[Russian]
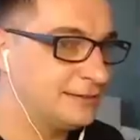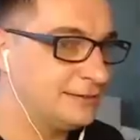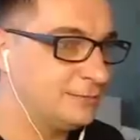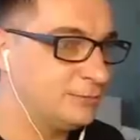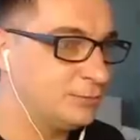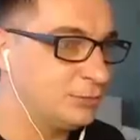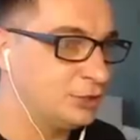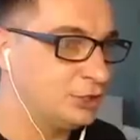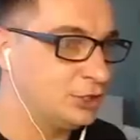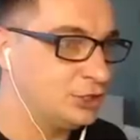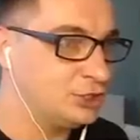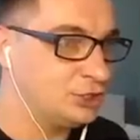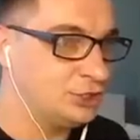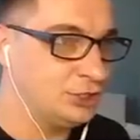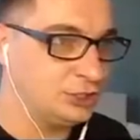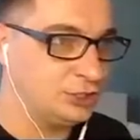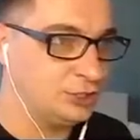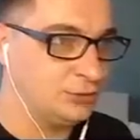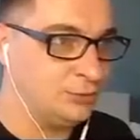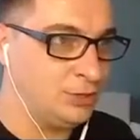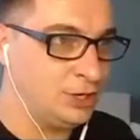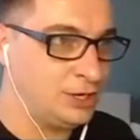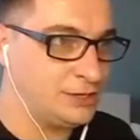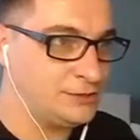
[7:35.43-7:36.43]
Подождите,
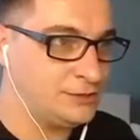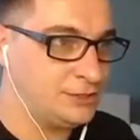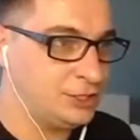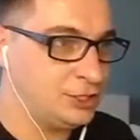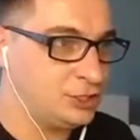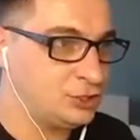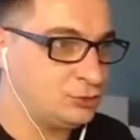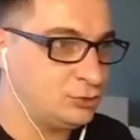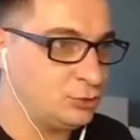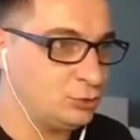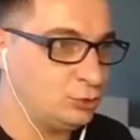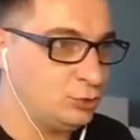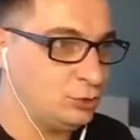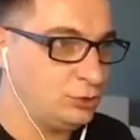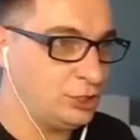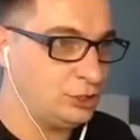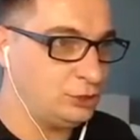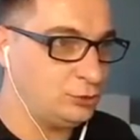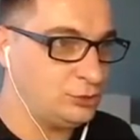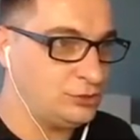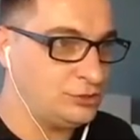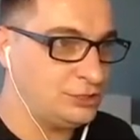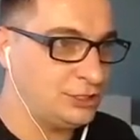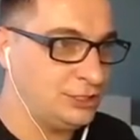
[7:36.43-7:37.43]
мне казалось, что кто-то
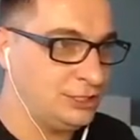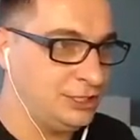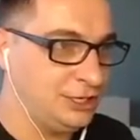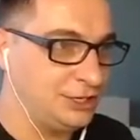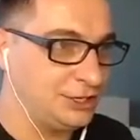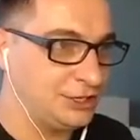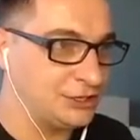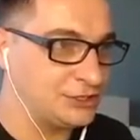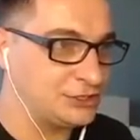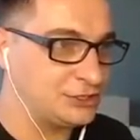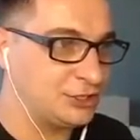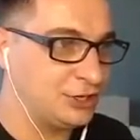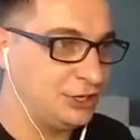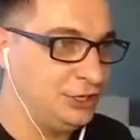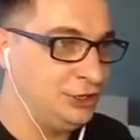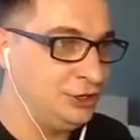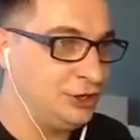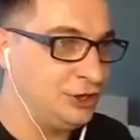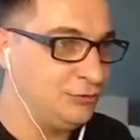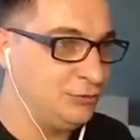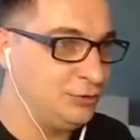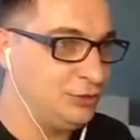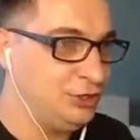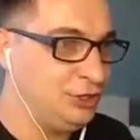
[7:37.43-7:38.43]
тут заныкался, и а
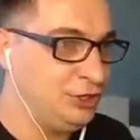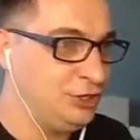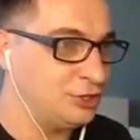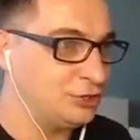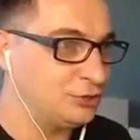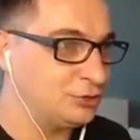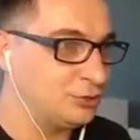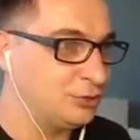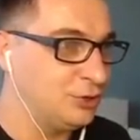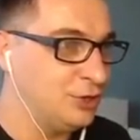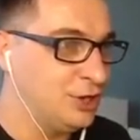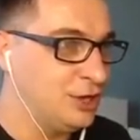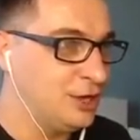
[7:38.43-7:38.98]
никого нету.